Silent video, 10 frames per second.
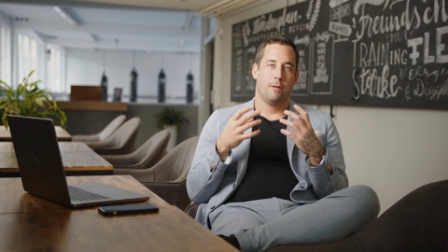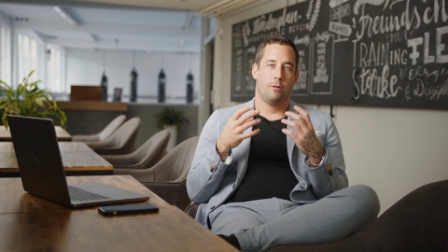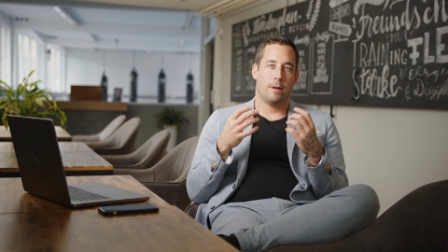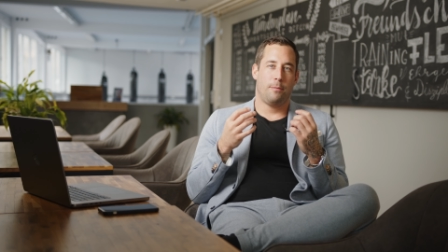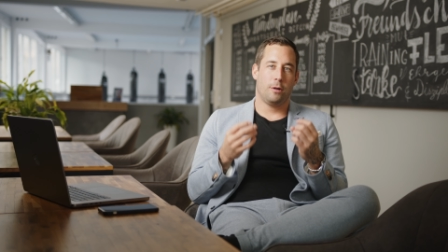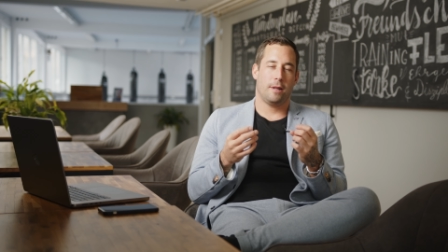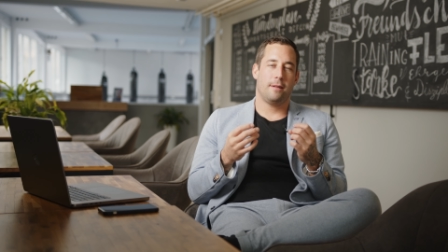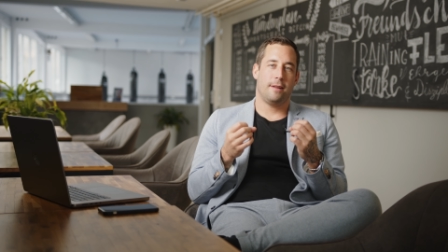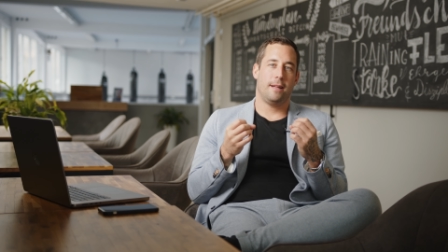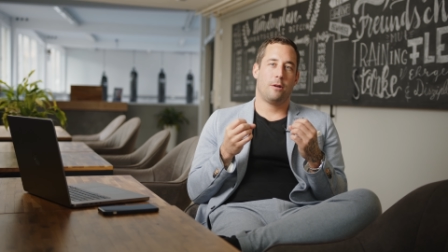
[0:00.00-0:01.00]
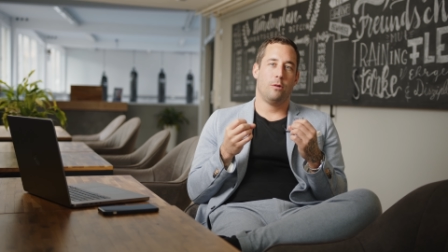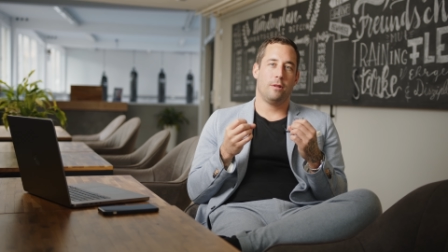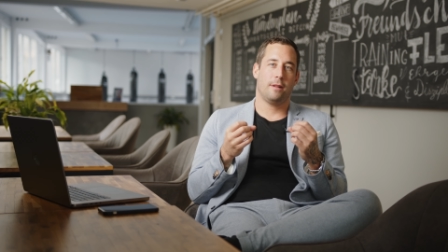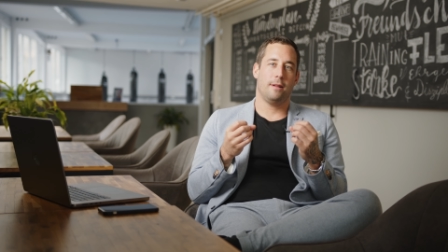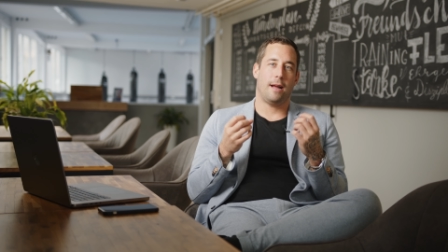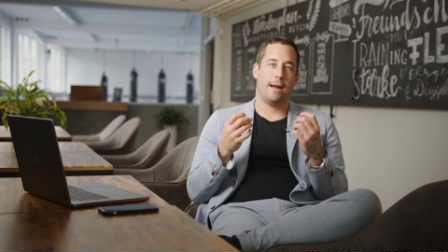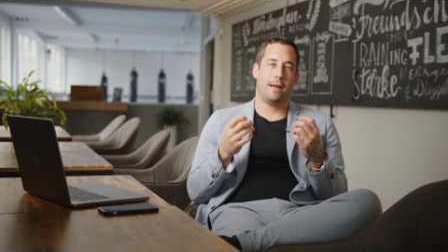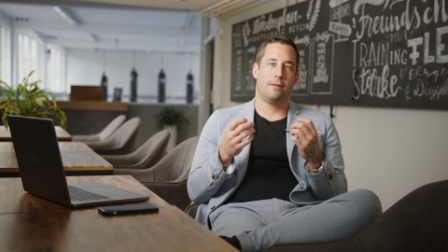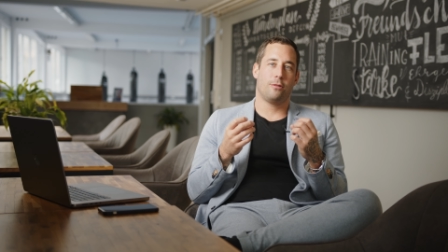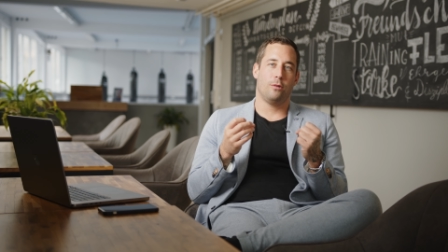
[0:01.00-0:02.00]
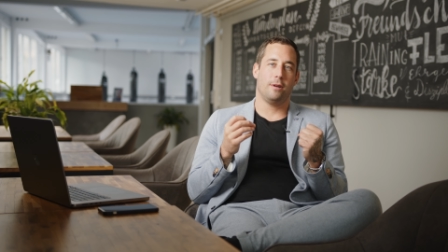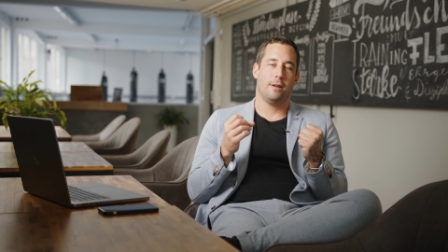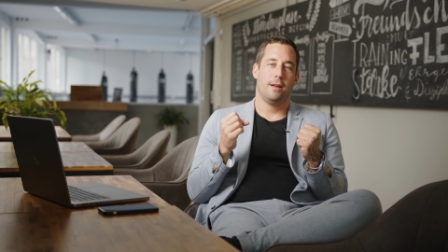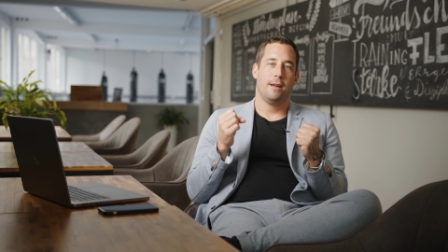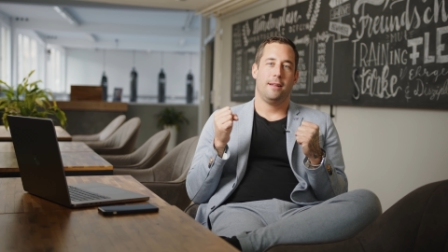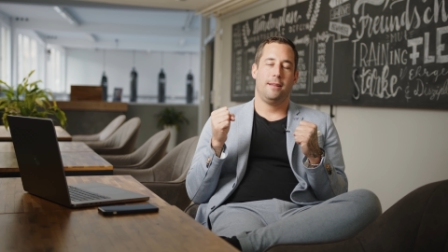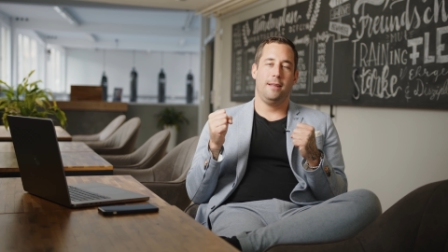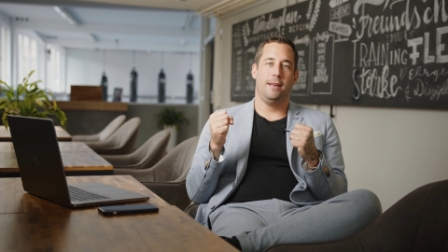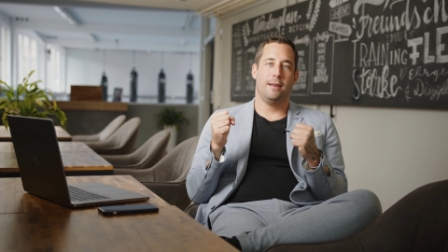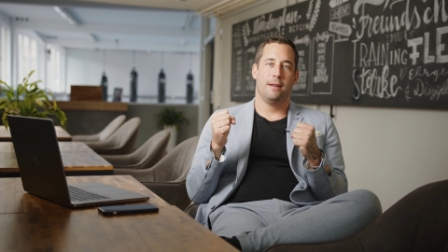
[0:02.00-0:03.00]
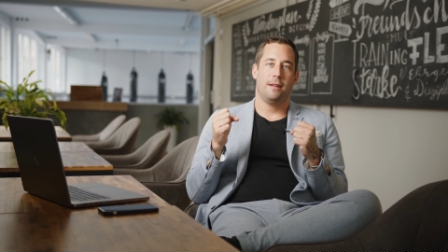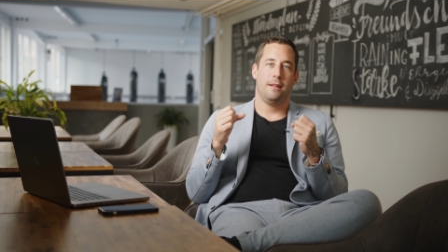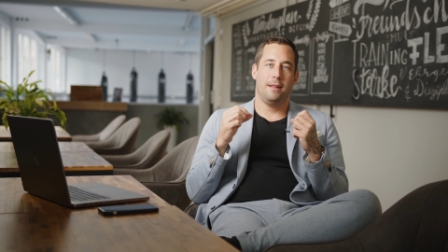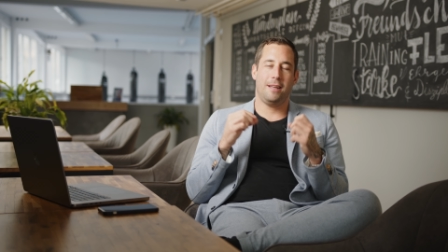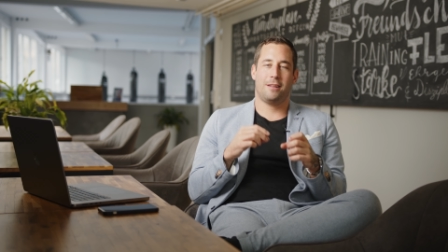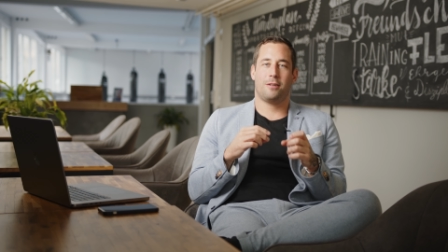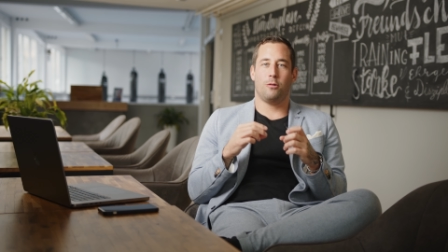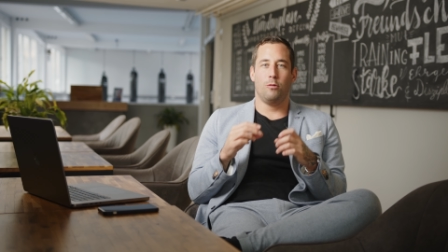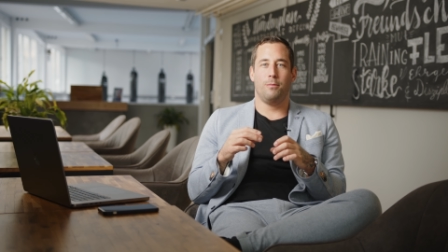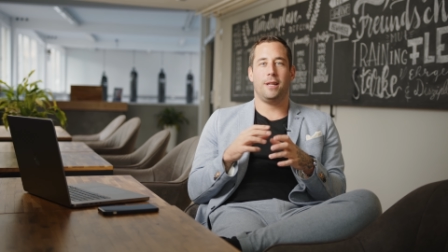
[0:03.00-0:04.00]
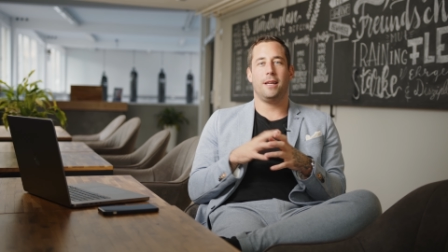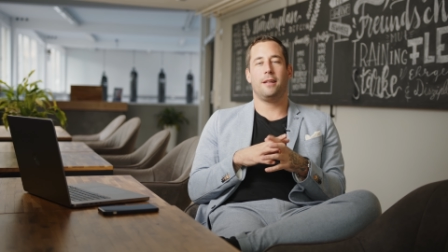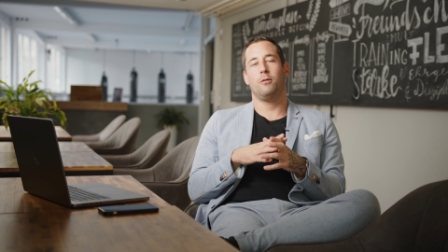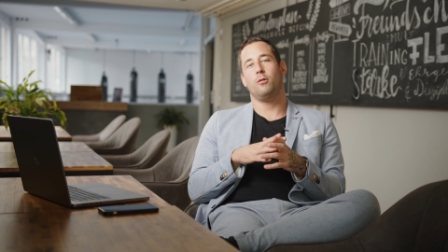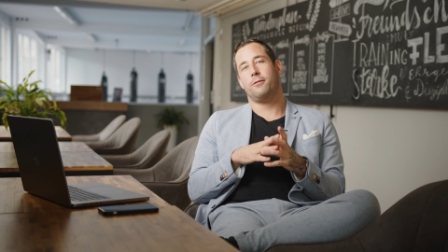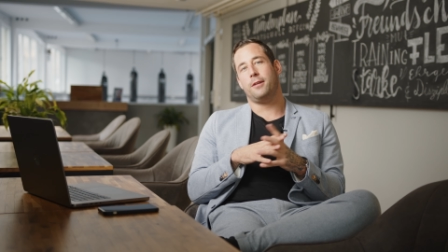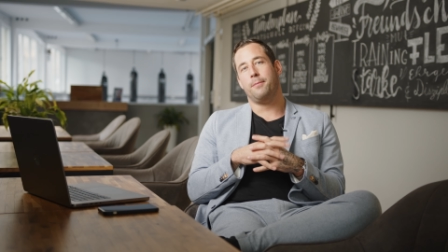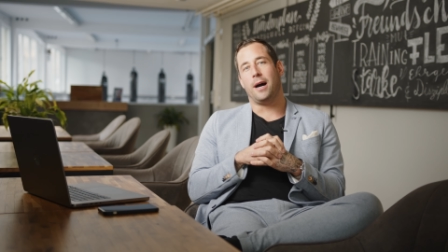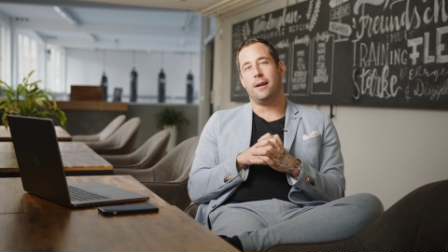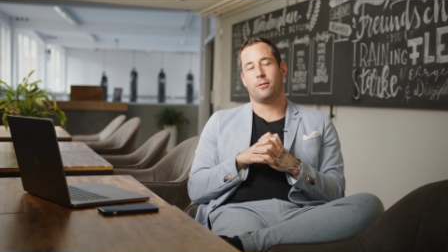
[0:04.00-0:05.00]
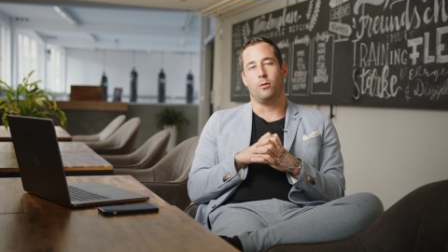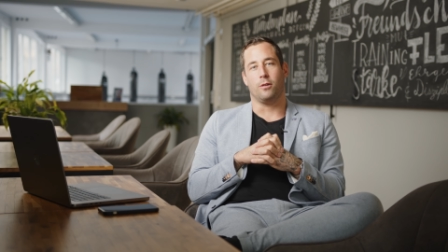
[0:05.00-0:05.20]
oder potenzielle Kunden angezogen, die nicht unbedingt nur auf den Preis